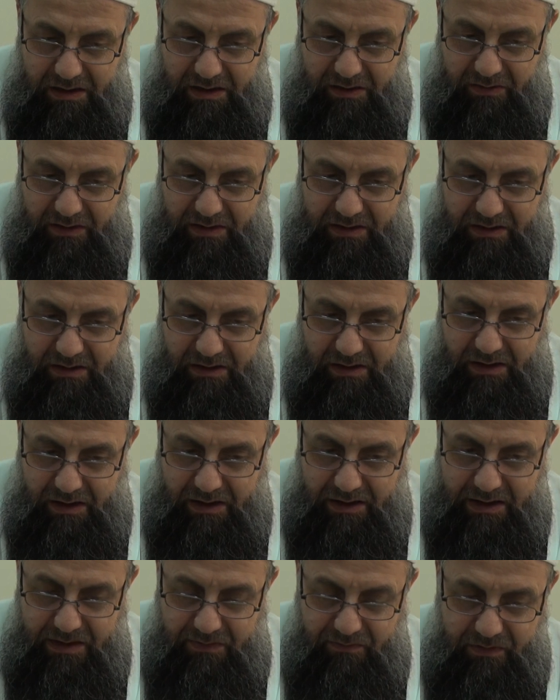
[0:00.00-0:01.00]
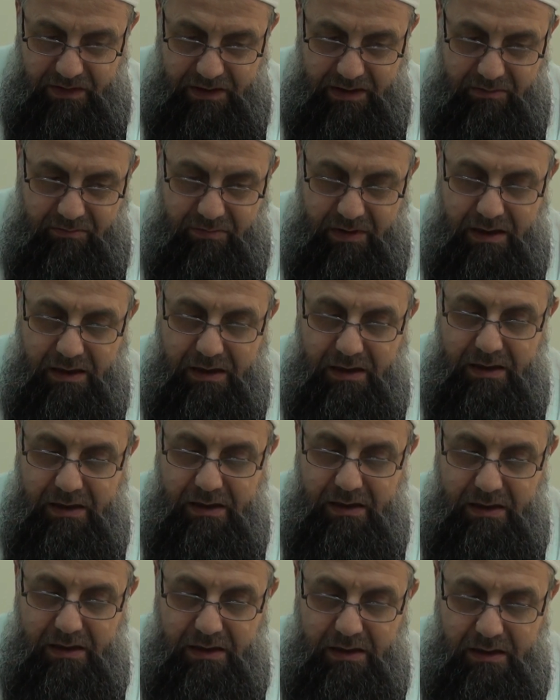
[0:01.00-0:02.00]
cevazı? Hasfihima.
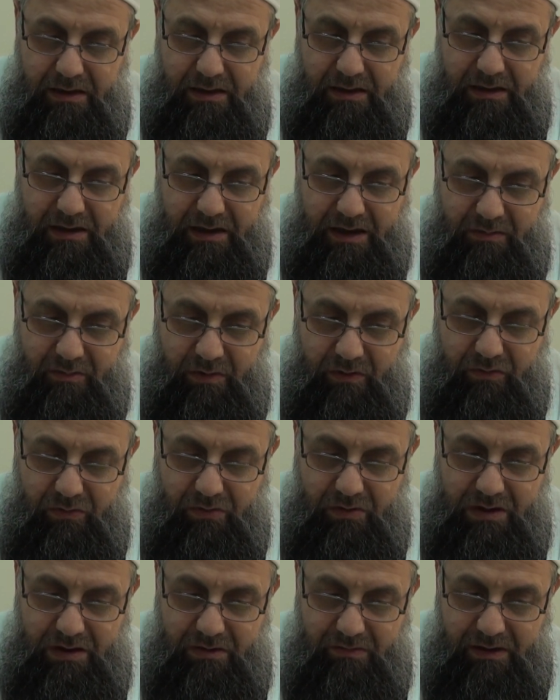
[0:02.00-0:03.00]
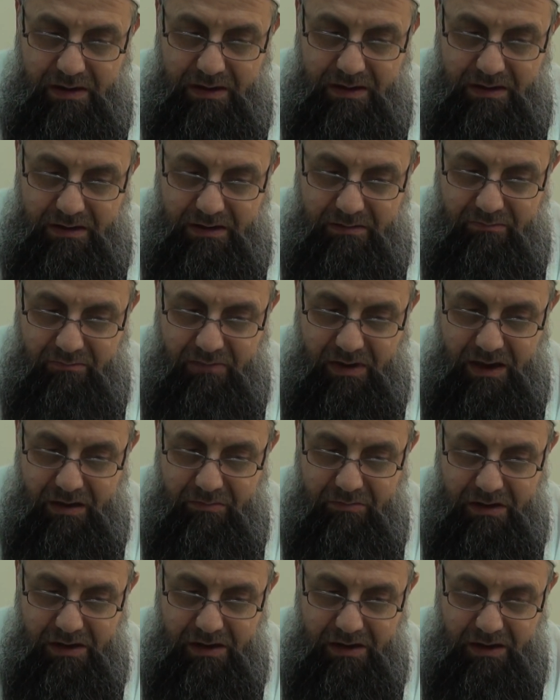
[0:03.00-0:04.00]
İki mefulün cevazı
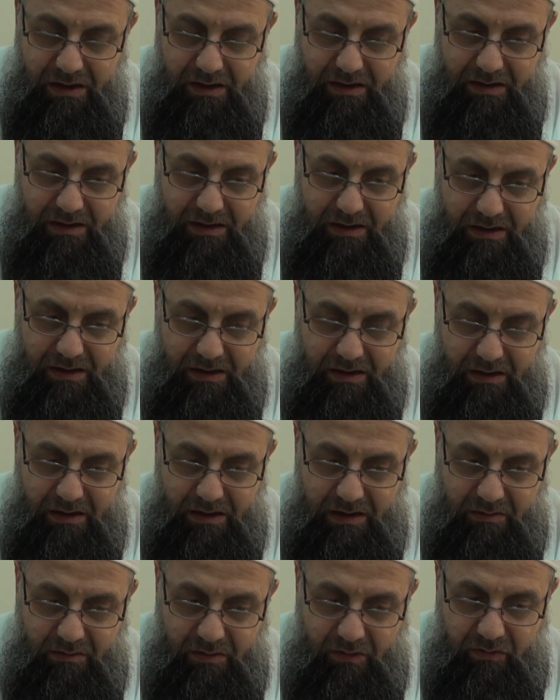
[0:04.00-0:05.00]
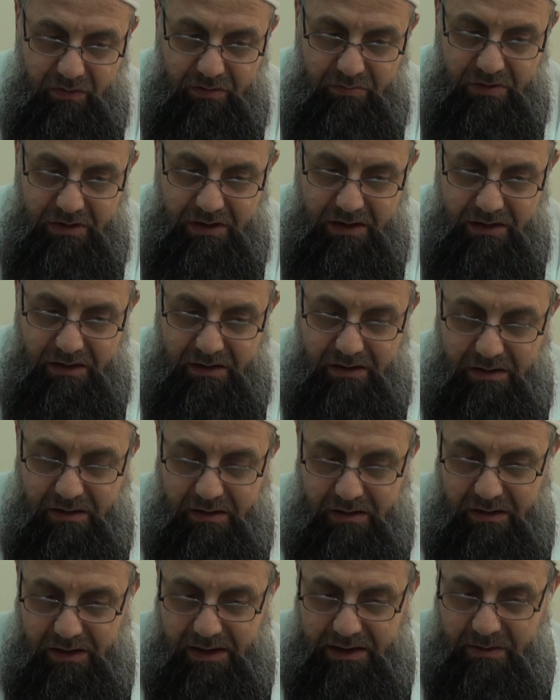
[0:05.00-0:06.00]
ma birlikte. İki meful birden
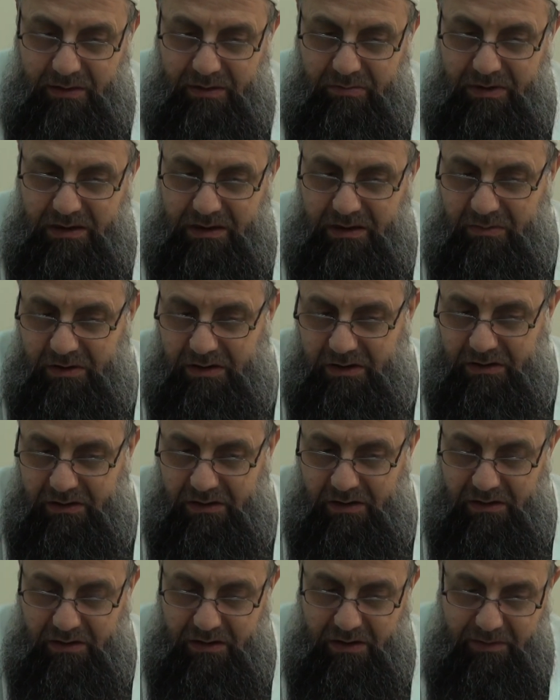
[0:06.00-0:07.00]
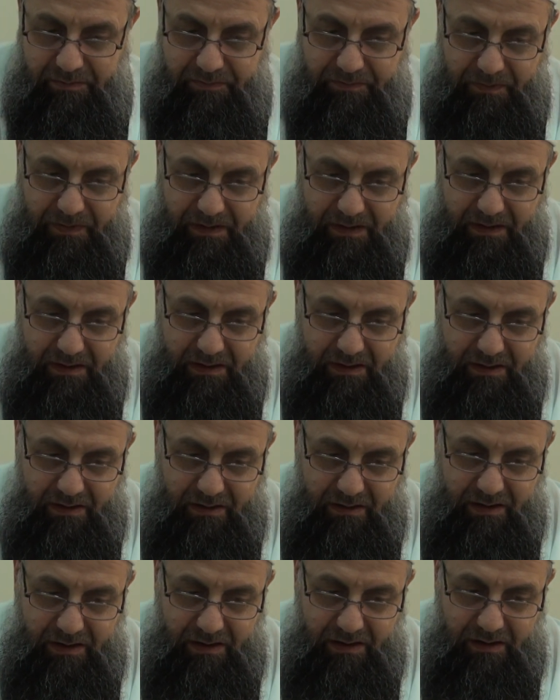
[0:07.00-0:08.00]
hasfedilmez demiştik geride.
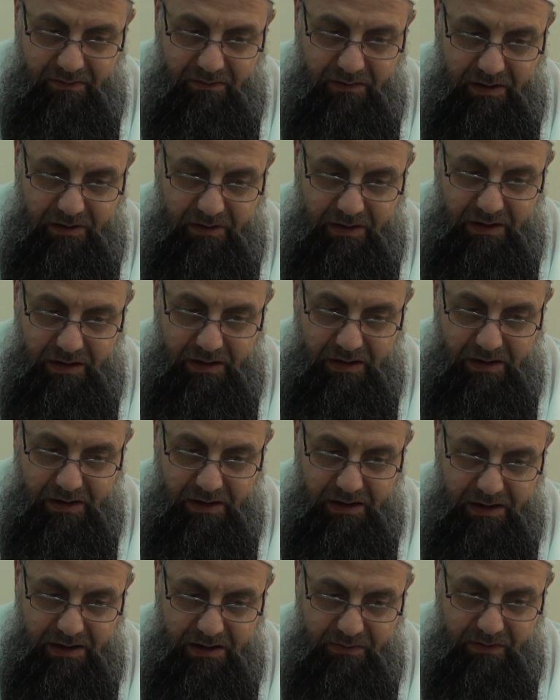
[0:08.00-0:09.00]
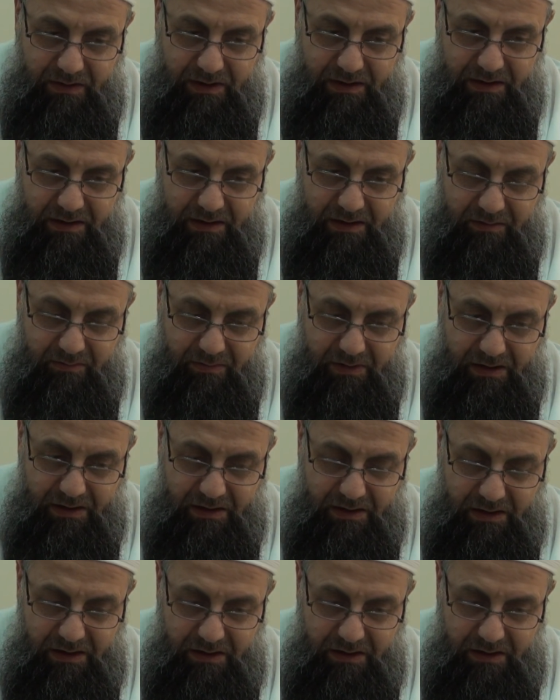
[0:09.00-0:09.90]
Ev ya da hasfi hadihima